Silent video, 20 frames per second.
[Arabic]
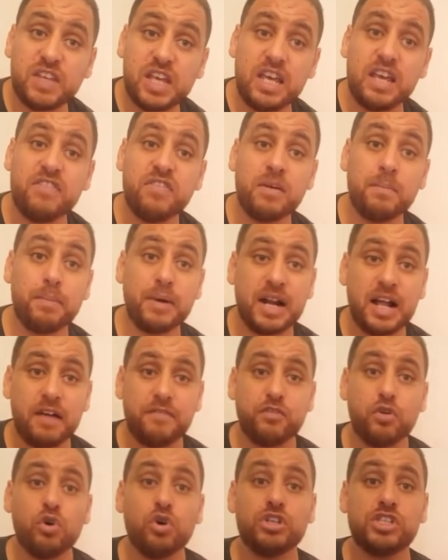كيف
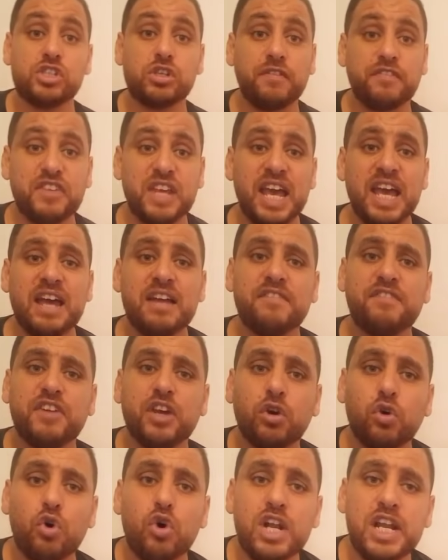برافو سفيان
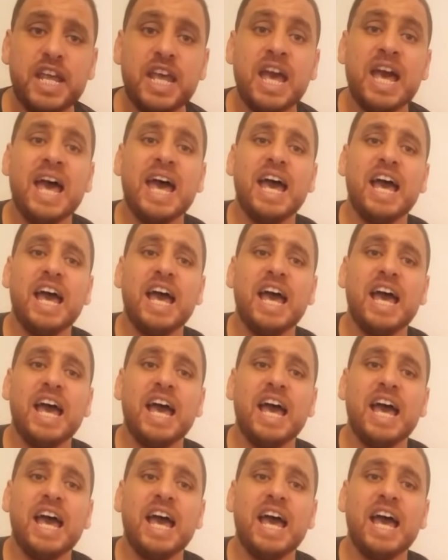في غولي